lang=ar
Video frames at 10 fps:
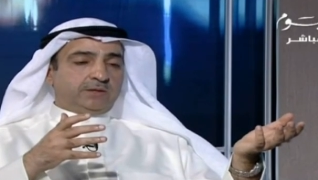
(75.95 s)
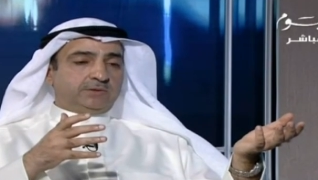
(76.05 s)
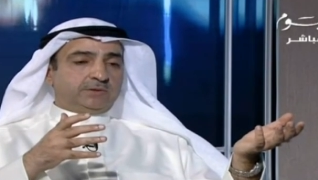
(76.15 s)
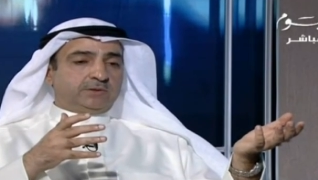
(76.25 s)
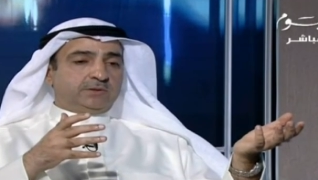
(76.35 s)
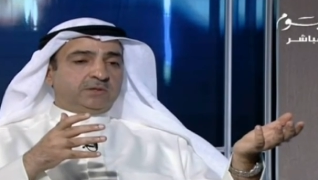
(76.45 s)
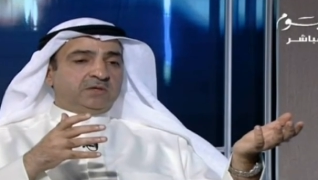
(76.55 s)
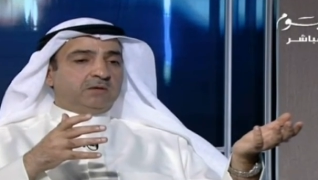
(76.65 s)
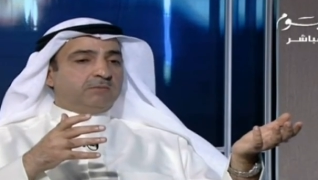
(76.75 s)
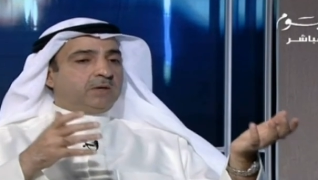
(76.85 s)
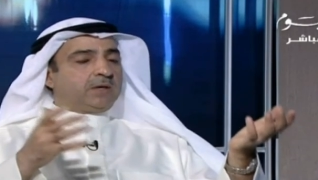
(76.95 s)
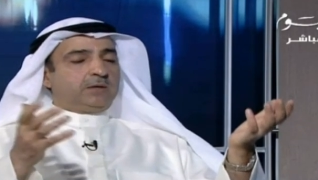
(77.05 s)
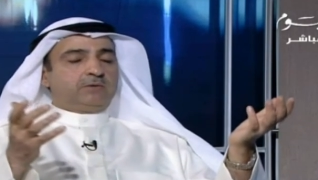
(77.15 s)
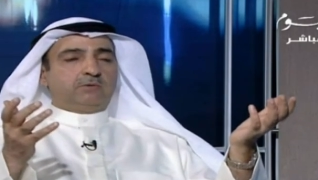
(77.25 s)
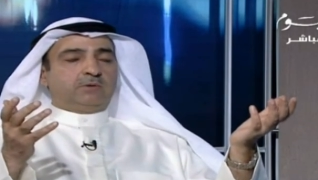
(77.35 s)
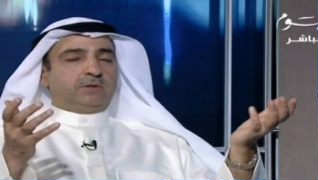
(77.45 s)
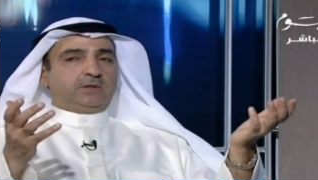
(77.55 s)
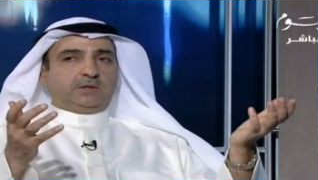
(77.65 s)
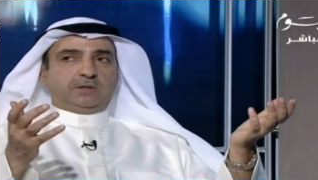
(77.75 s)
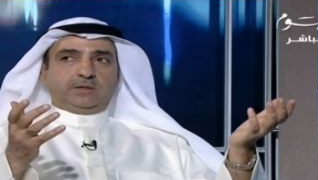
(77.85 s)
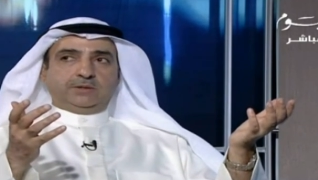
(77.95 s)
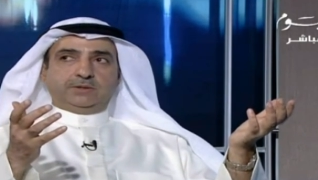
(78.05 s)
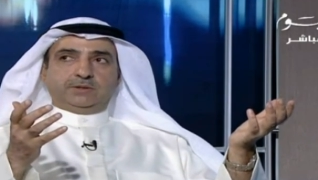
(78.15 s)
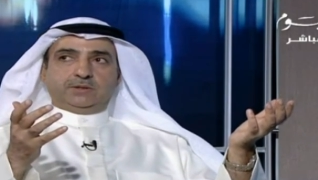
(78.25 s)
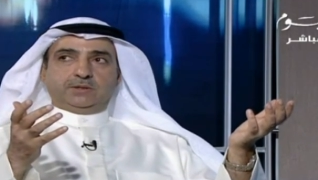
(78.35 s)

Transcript: اعتقد ما راح يكون آه، يعني